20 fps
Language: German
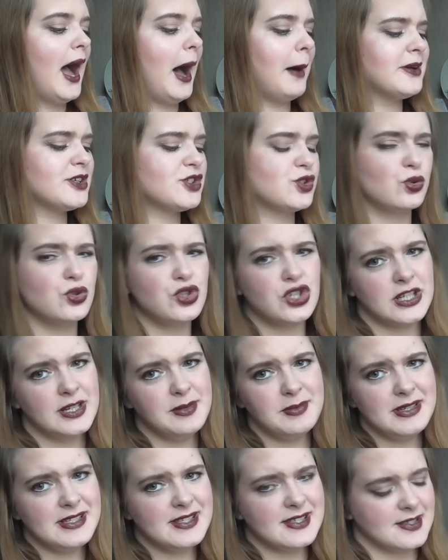Aber so
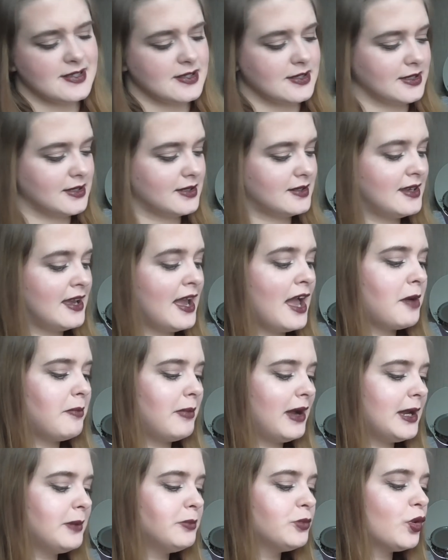schlimm ist es nicht,
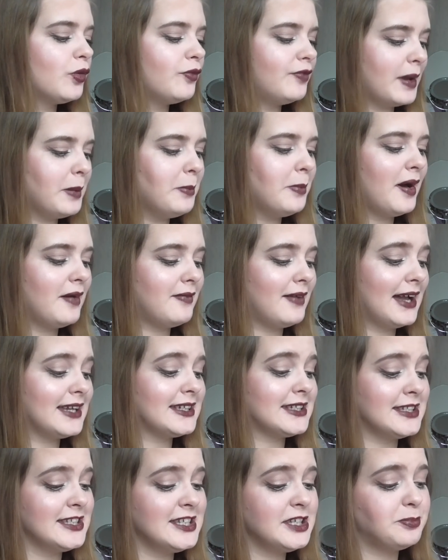weil im November war
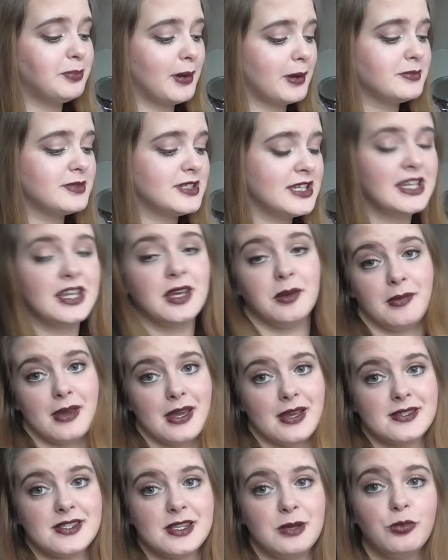ich nicht beim Tiki
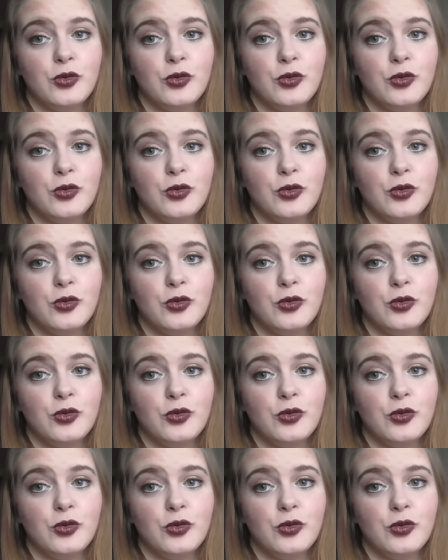Max.